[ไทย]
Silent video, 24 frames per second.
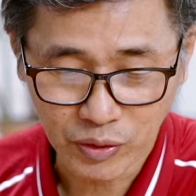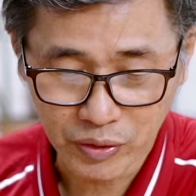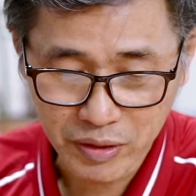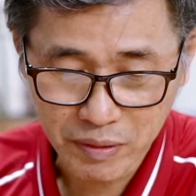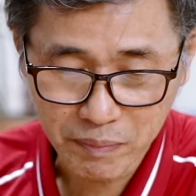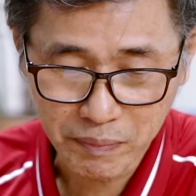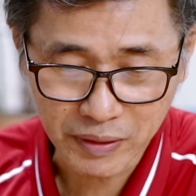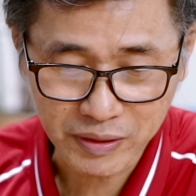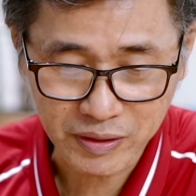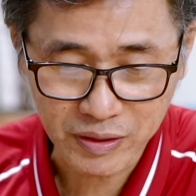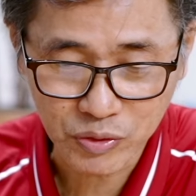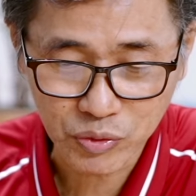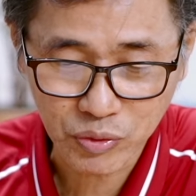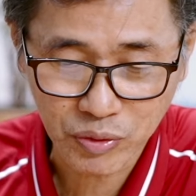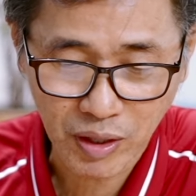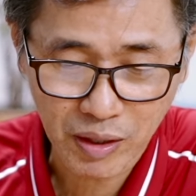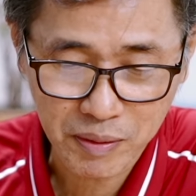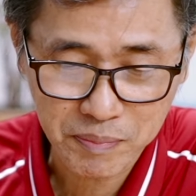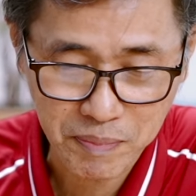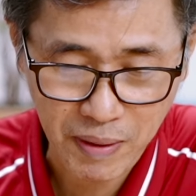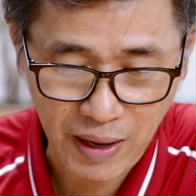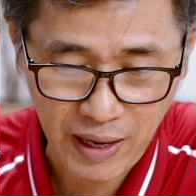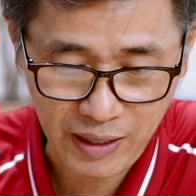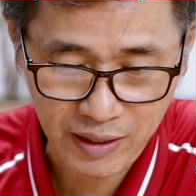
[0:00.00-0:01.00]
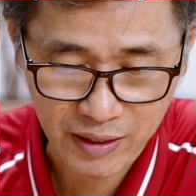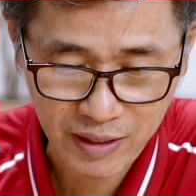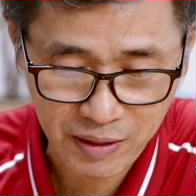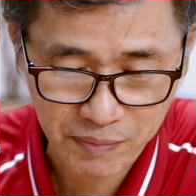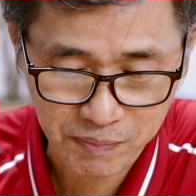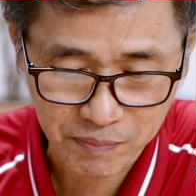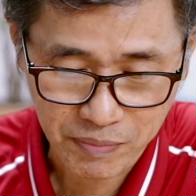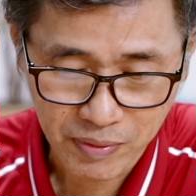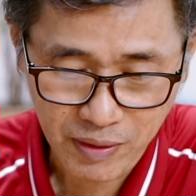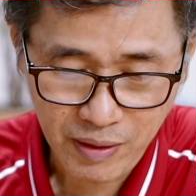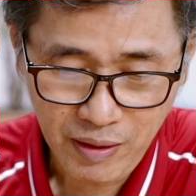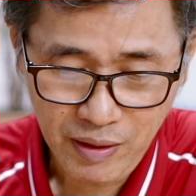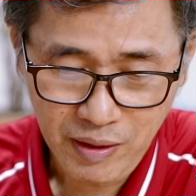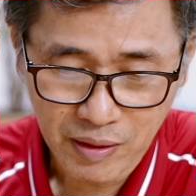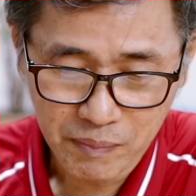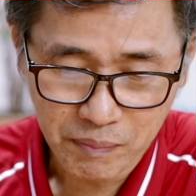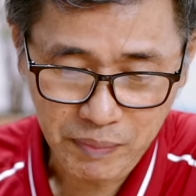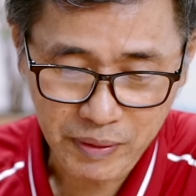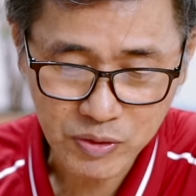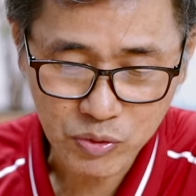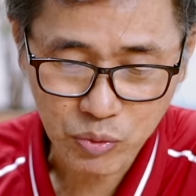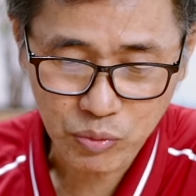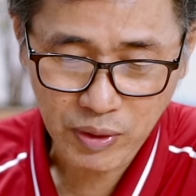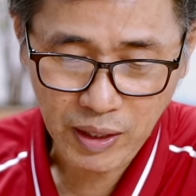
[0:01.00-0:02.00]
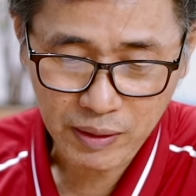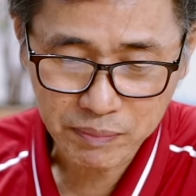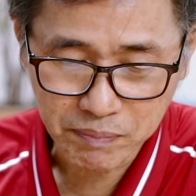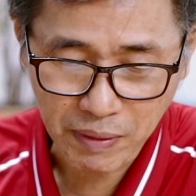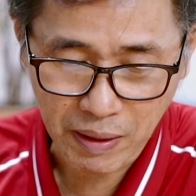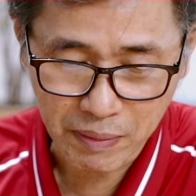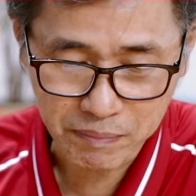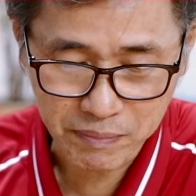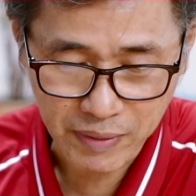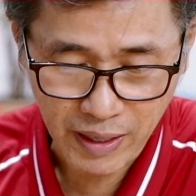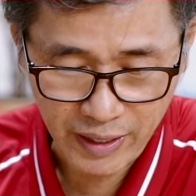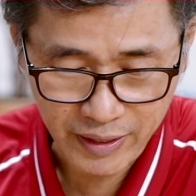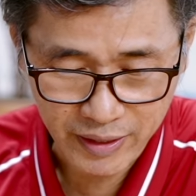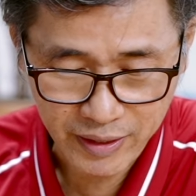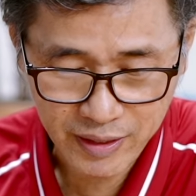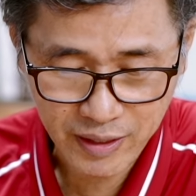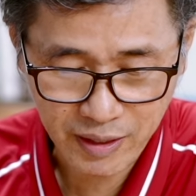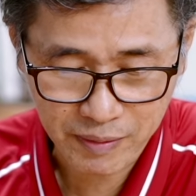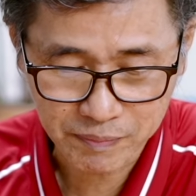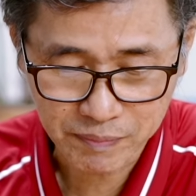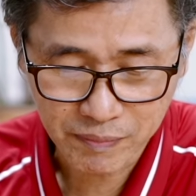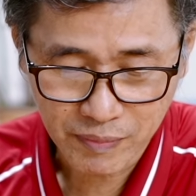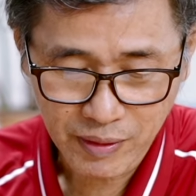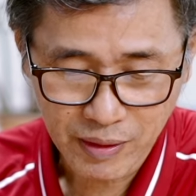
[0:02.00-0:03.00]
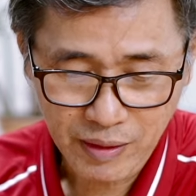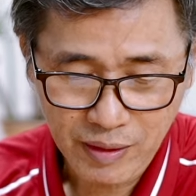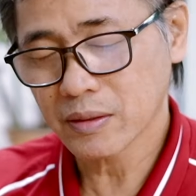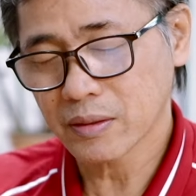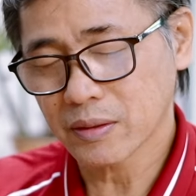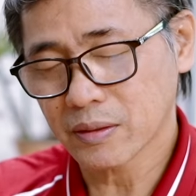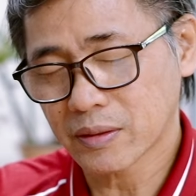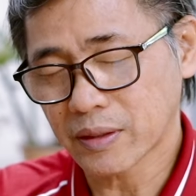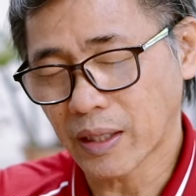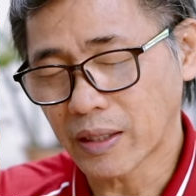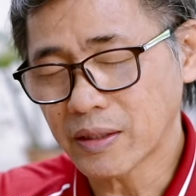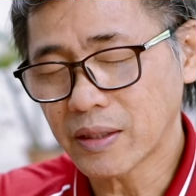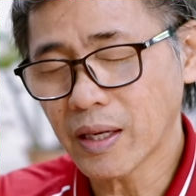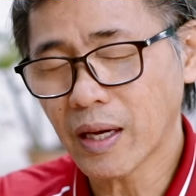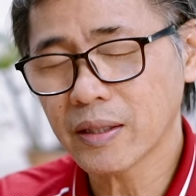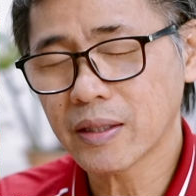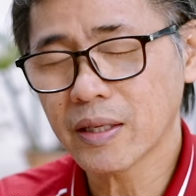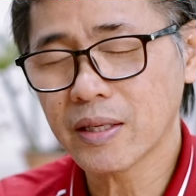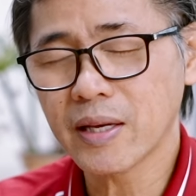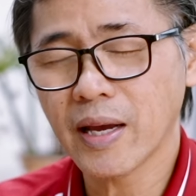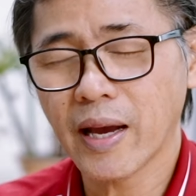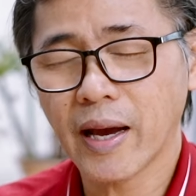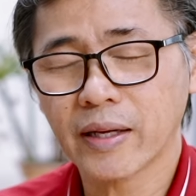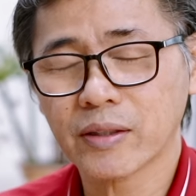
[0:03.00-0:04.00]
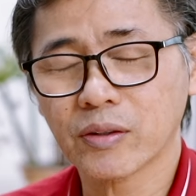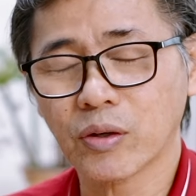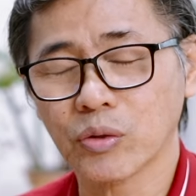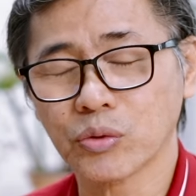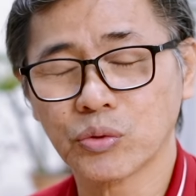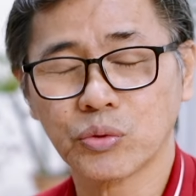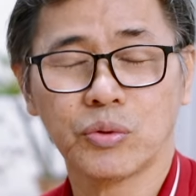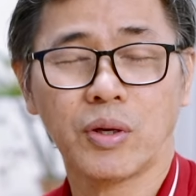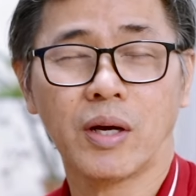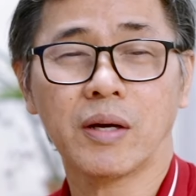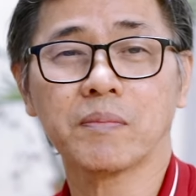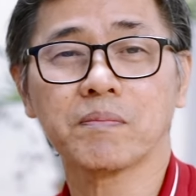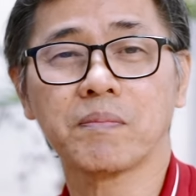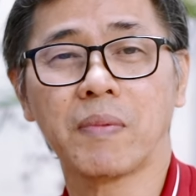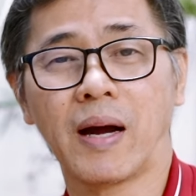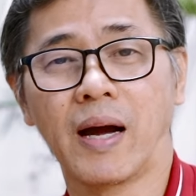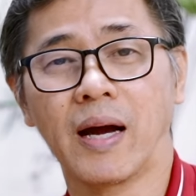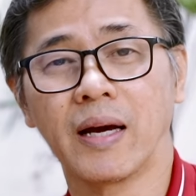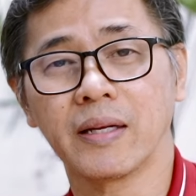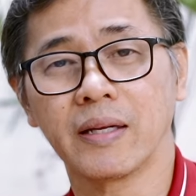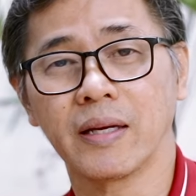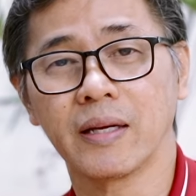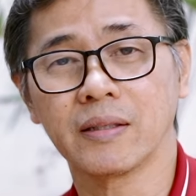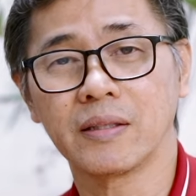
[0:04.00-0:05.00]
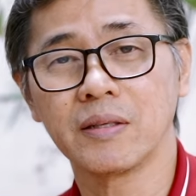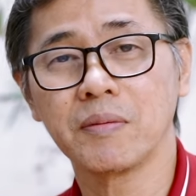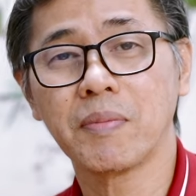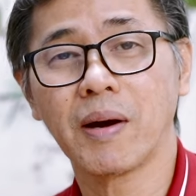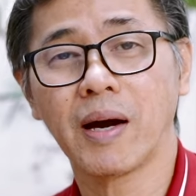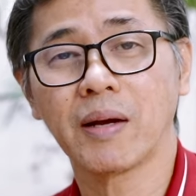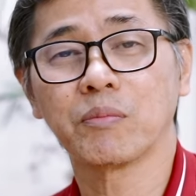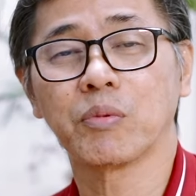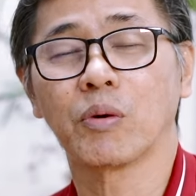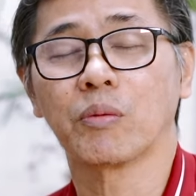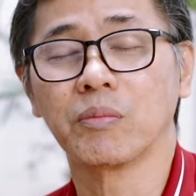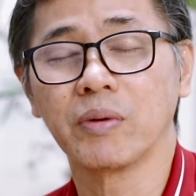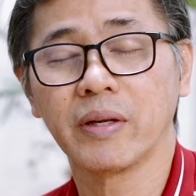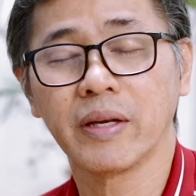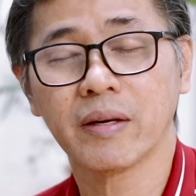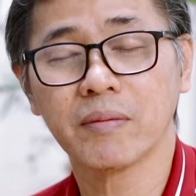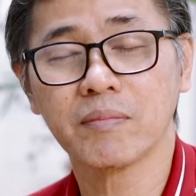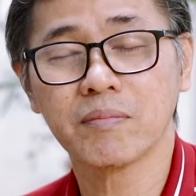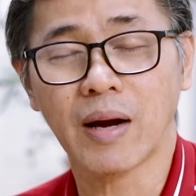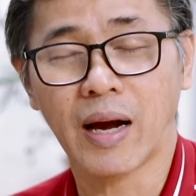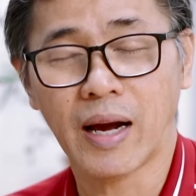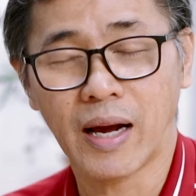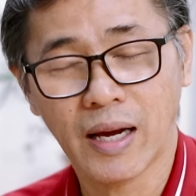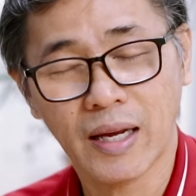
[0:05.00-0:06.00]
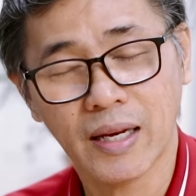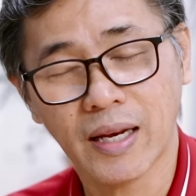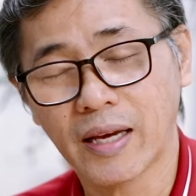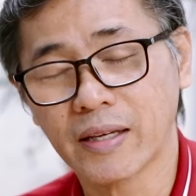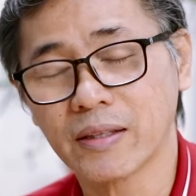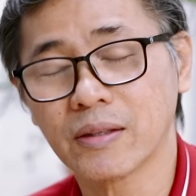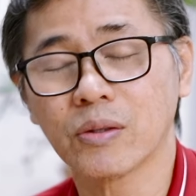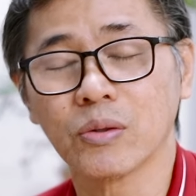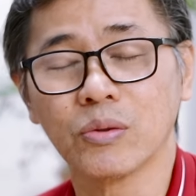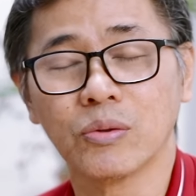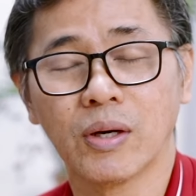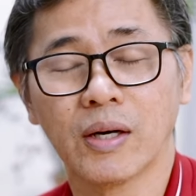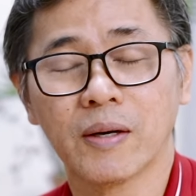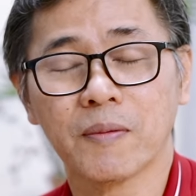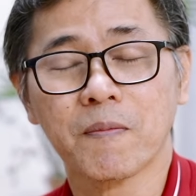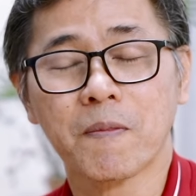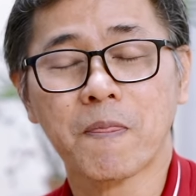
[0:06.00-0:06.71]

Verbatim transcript: ตอนนี้หมายถึงสุนัขป่าครับเป็นสุนัขแบบไหนครับสัญชาตญาณของสุนัขป่าเนี่ยที่บ้านผมเลี้ยงหมาหลายตัว